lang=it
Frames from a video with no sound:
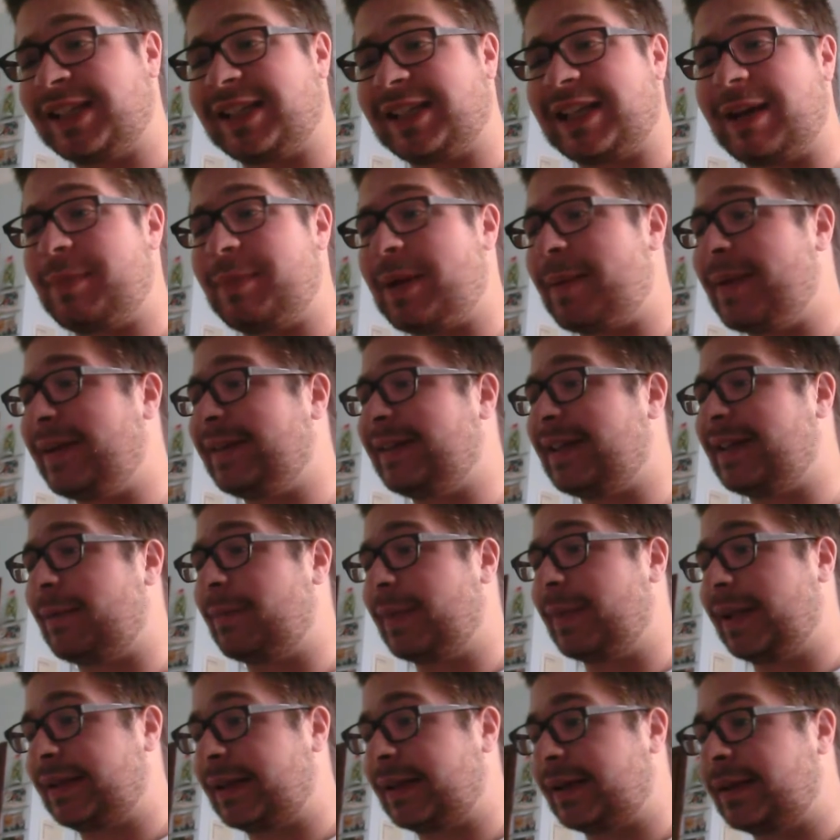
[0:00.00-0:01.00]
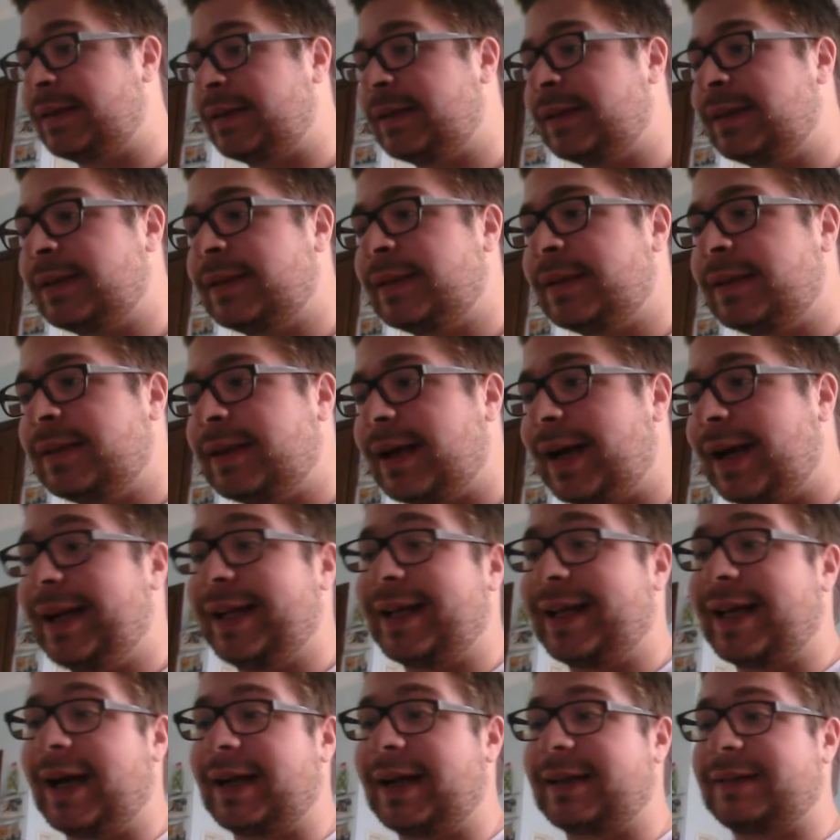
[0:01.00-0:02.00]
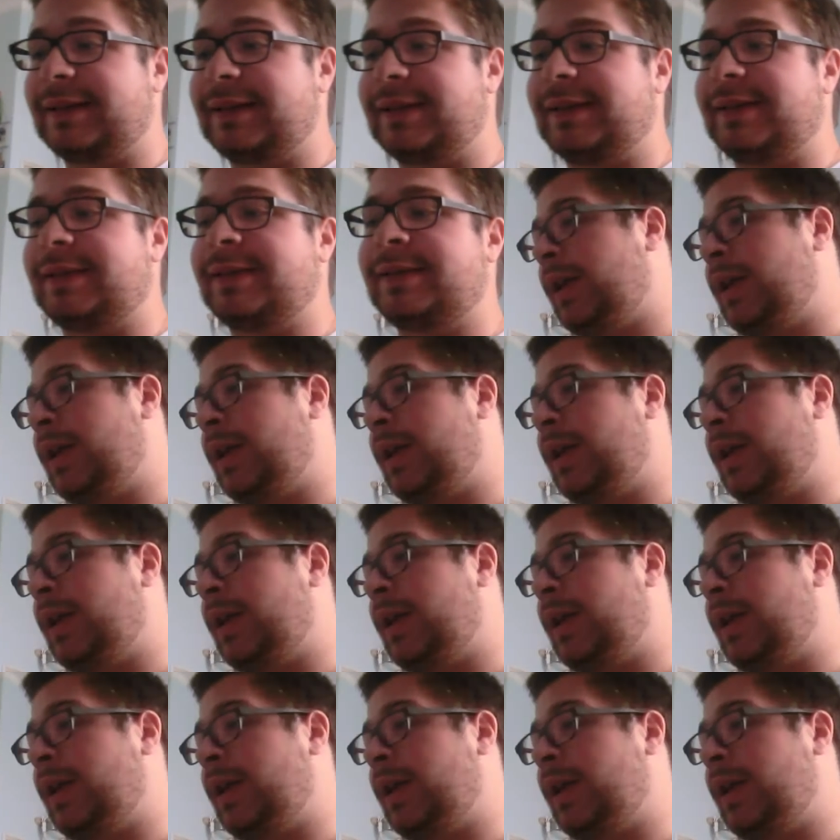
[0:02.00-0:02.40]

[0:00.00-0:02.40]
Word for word: cambiamenti al meta, alle carte.